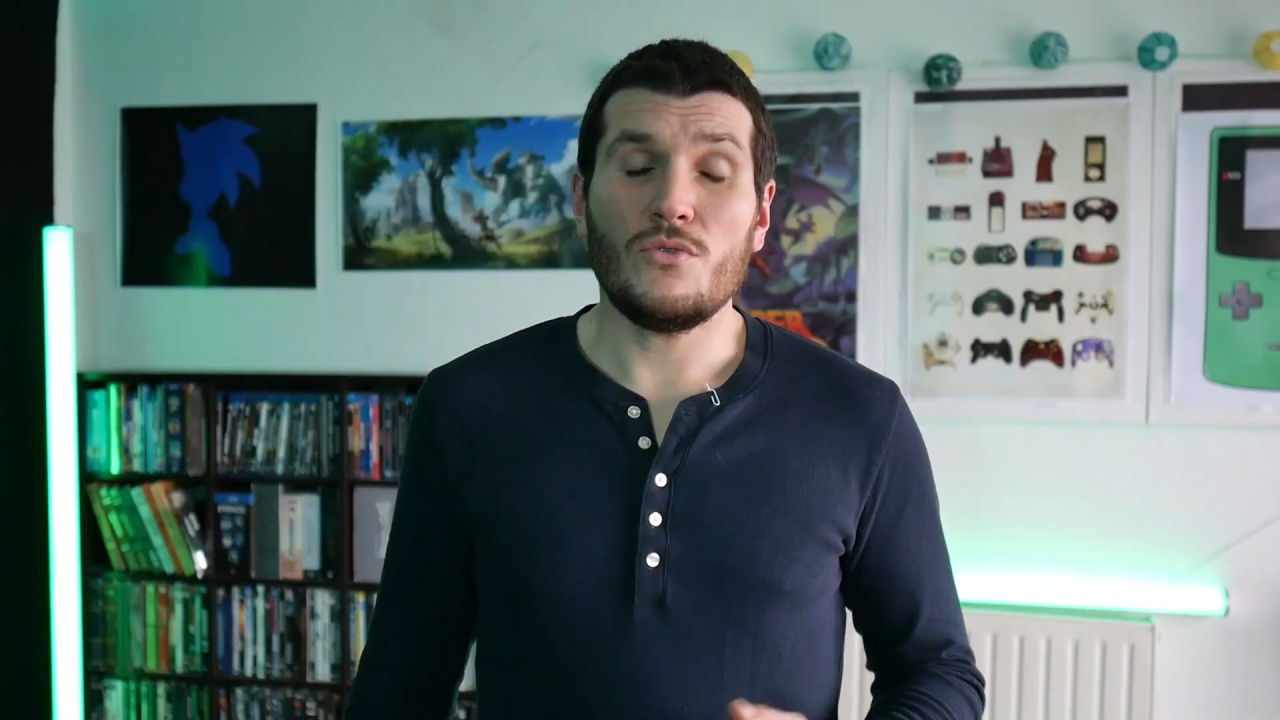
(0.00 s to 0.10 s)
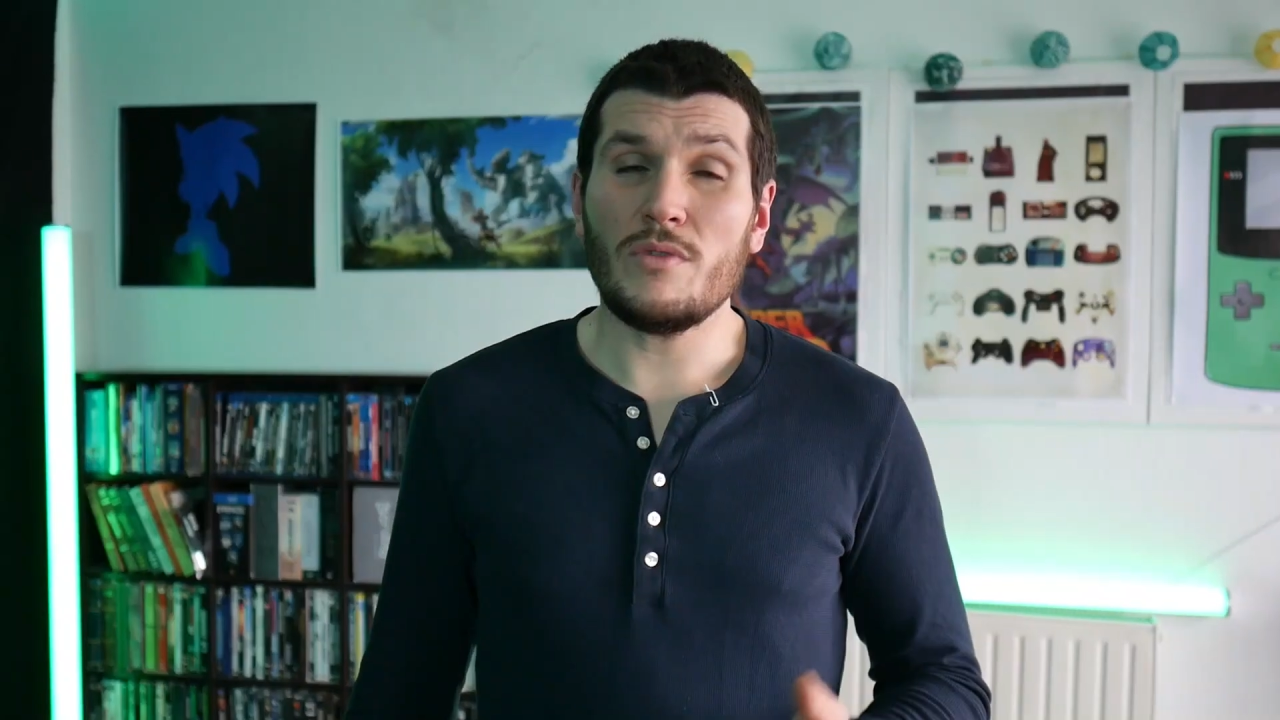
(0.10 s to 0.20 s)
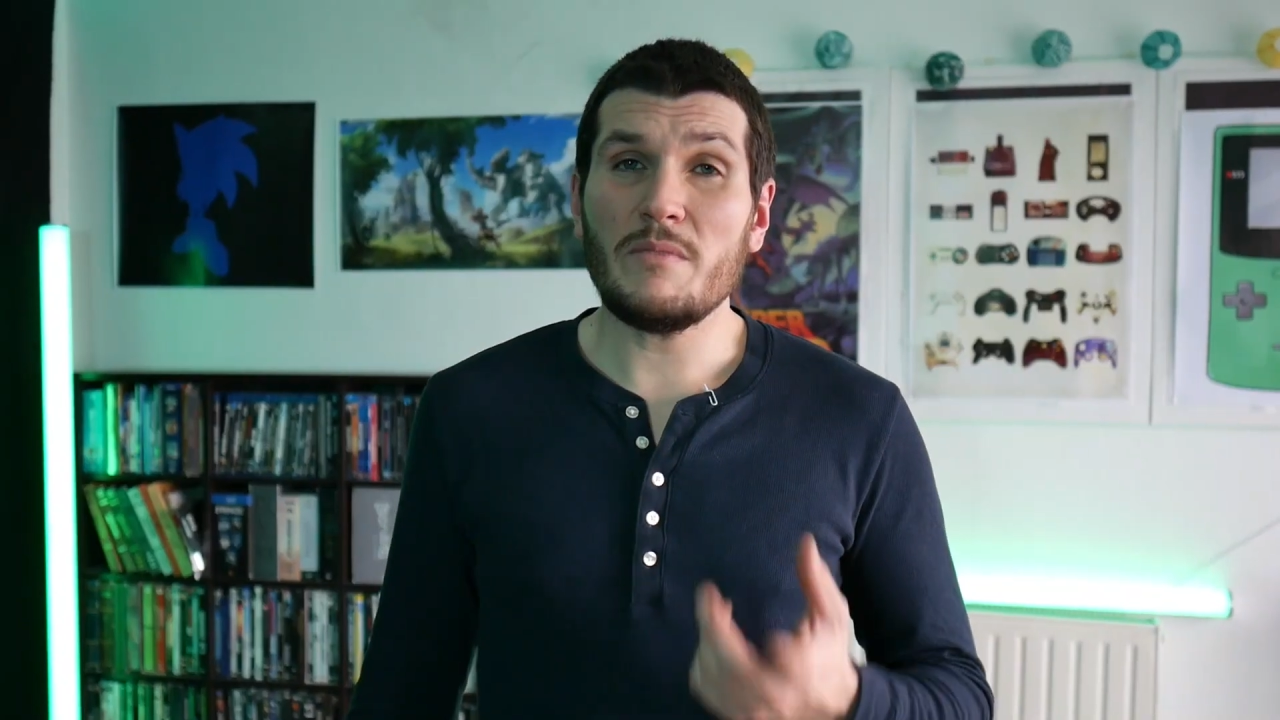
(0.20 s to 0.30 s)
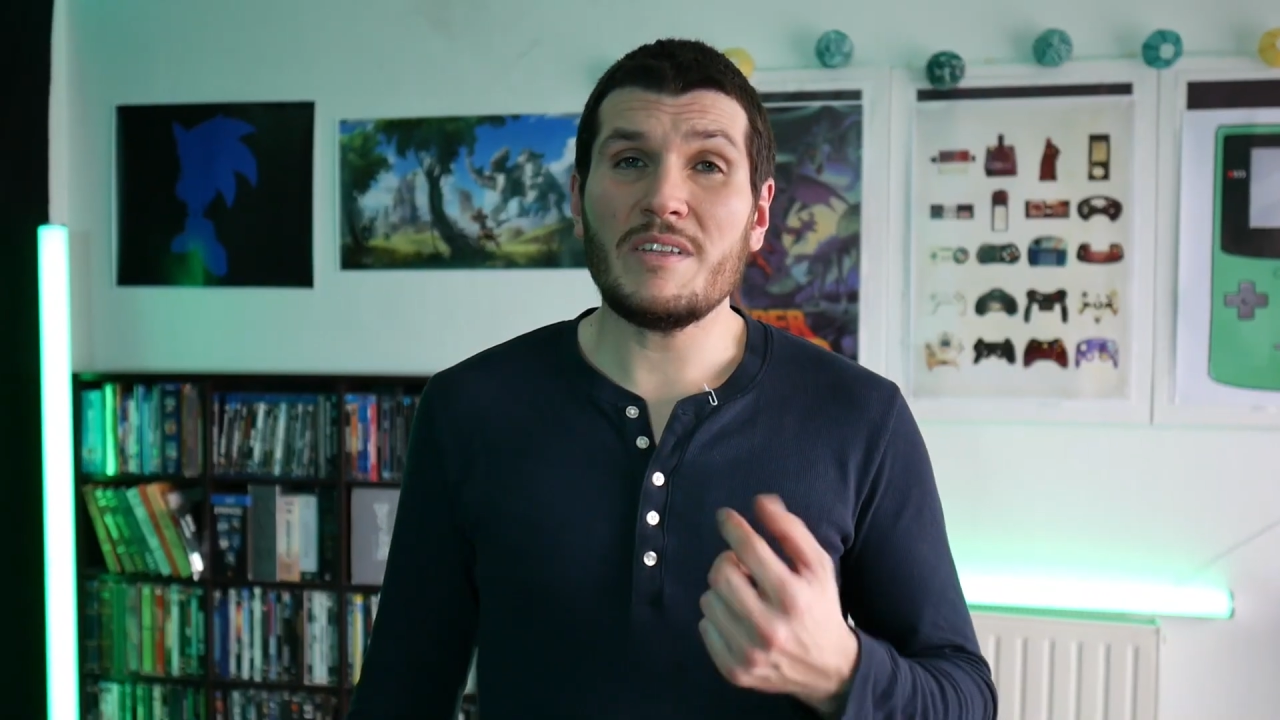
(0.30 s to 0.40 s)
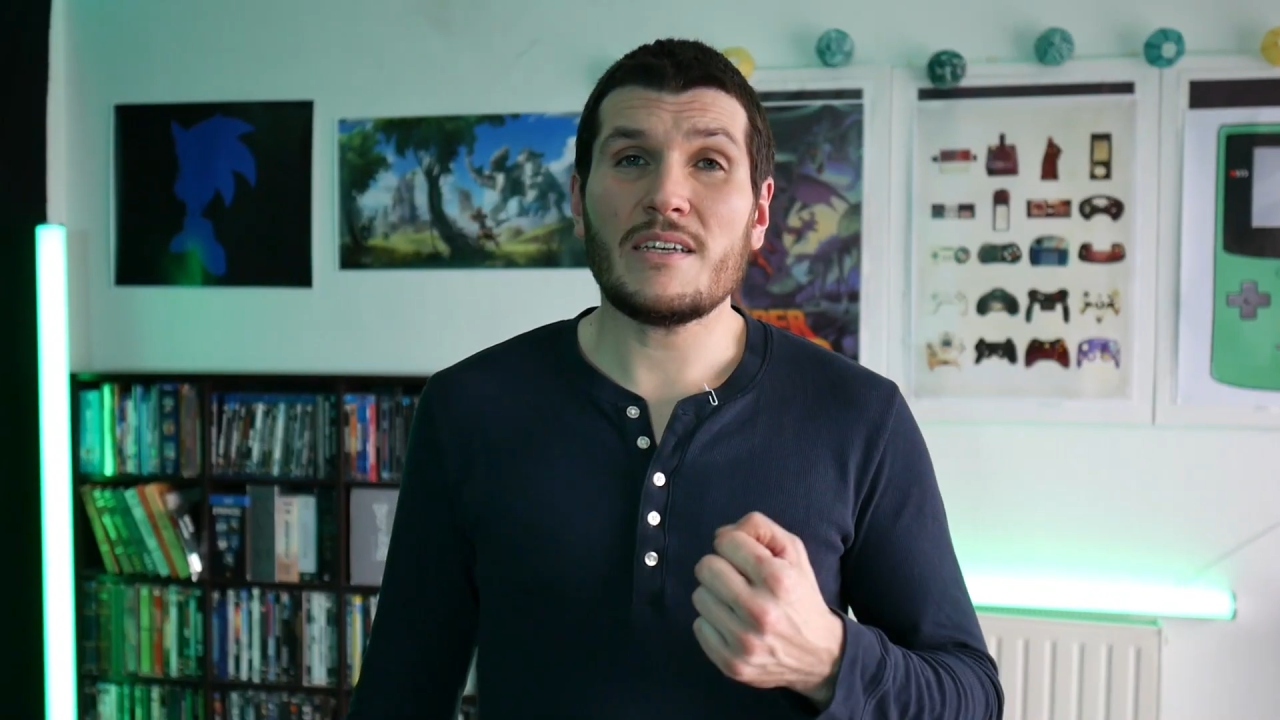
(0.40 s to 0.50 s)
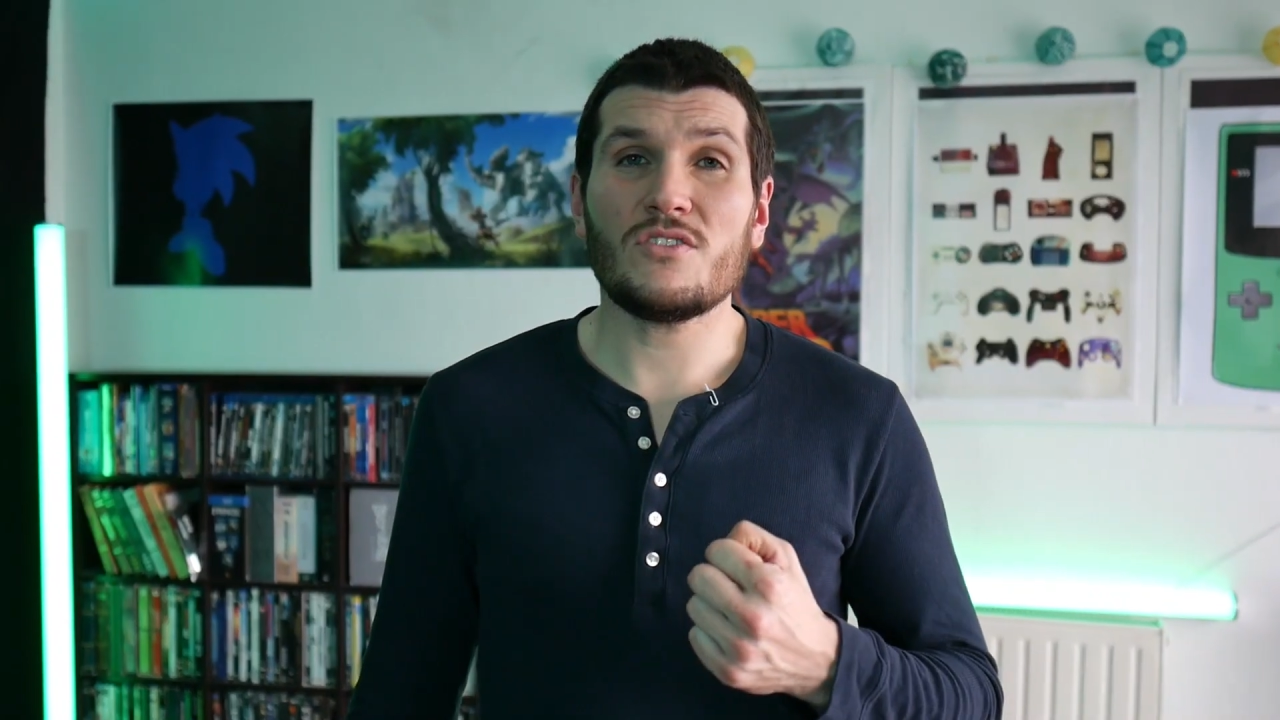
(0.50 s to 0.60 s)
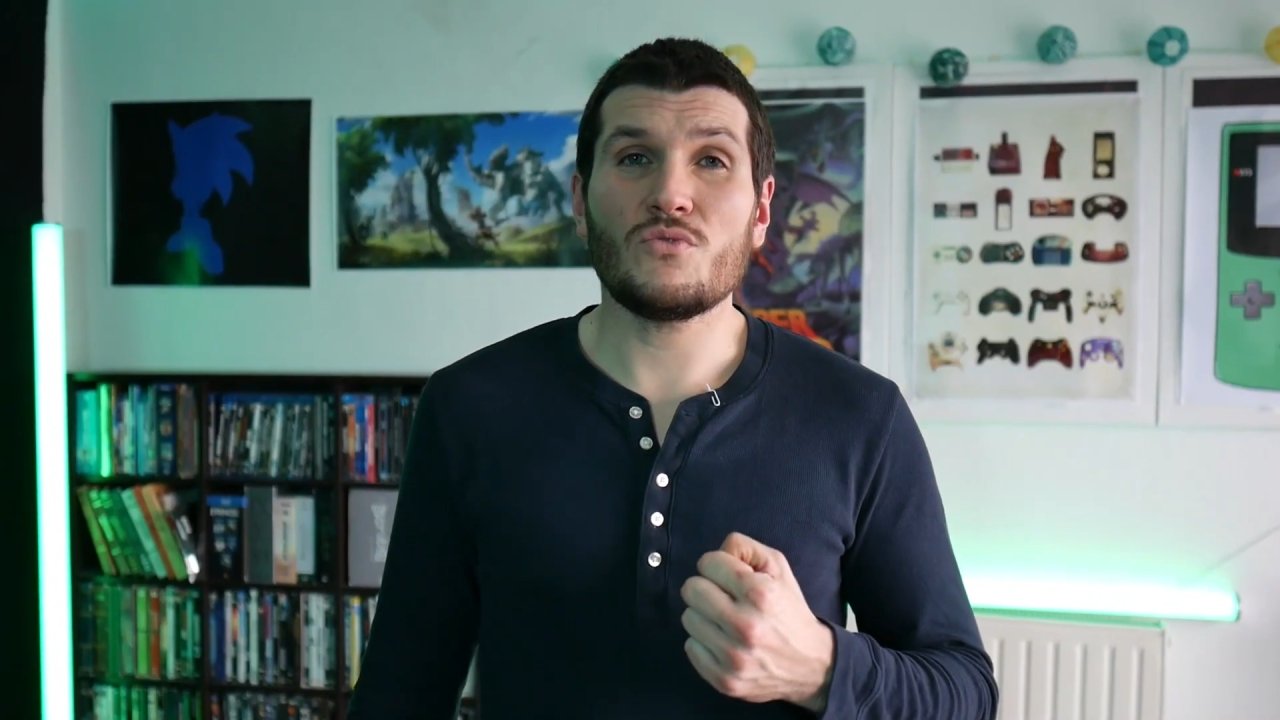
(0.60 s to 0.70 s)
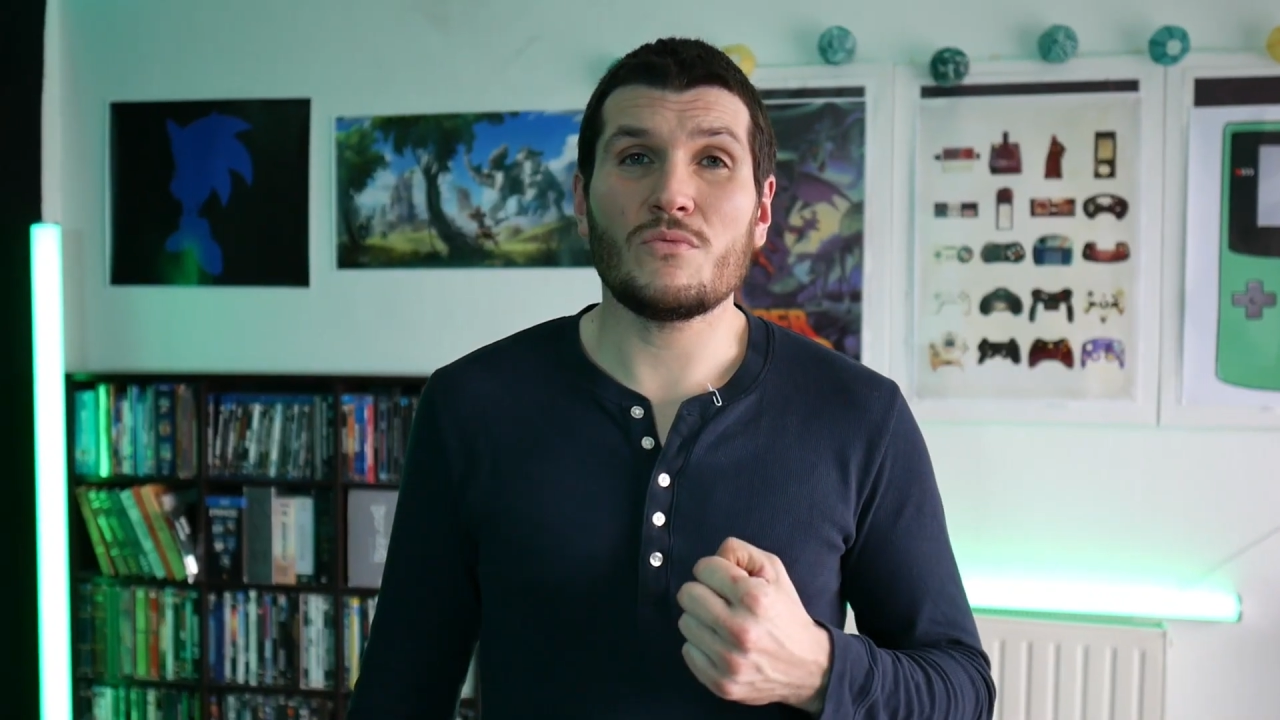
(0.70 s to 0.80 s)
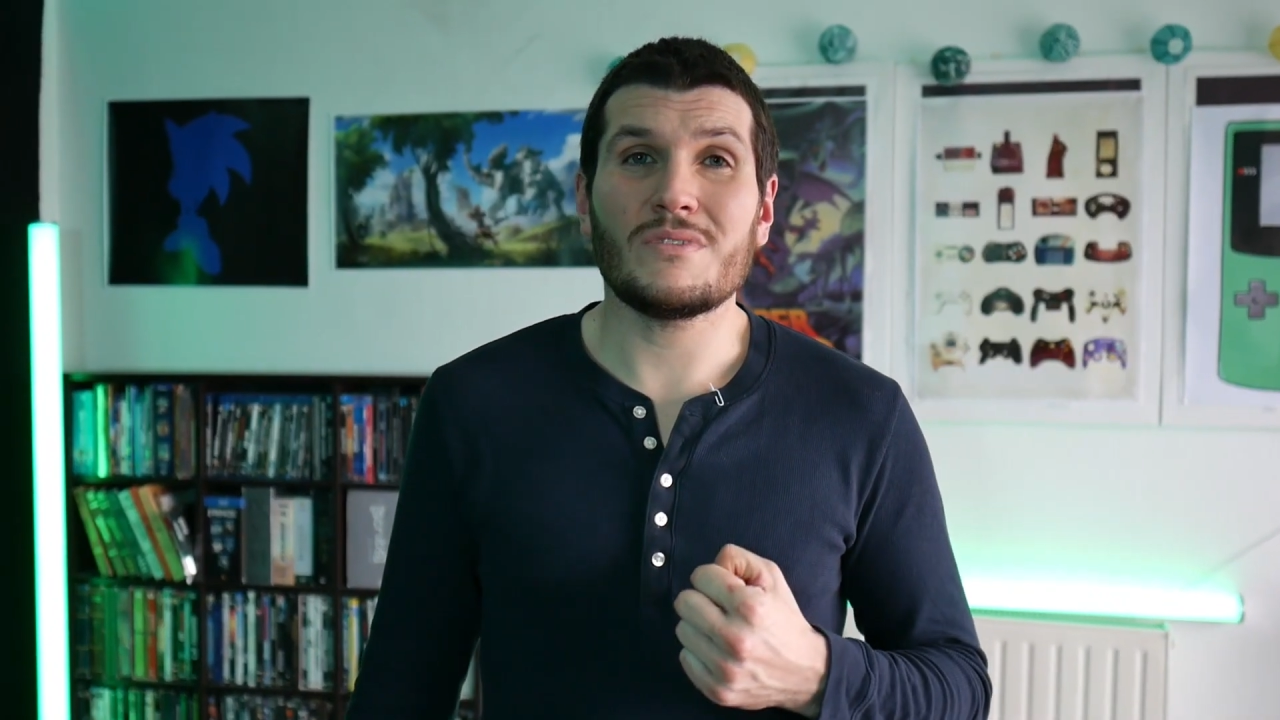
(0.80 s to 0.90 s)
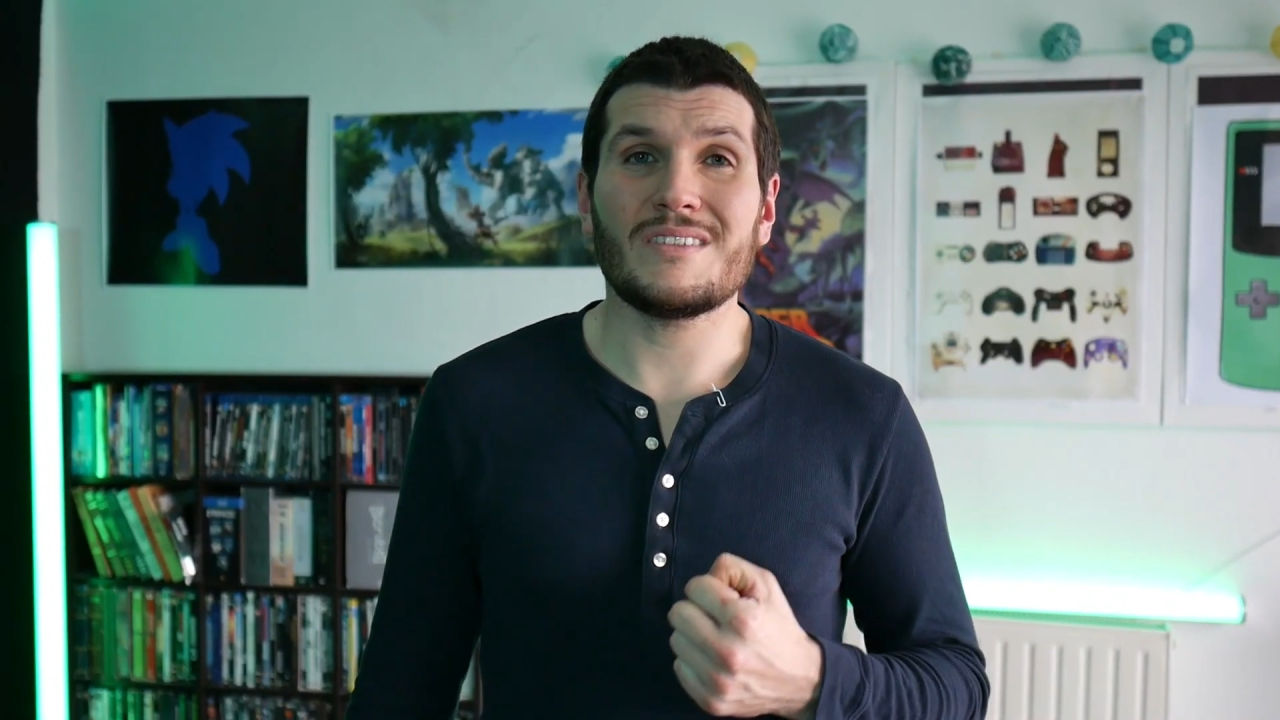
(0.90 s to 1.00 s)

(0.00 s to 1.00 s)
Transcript: Une limitation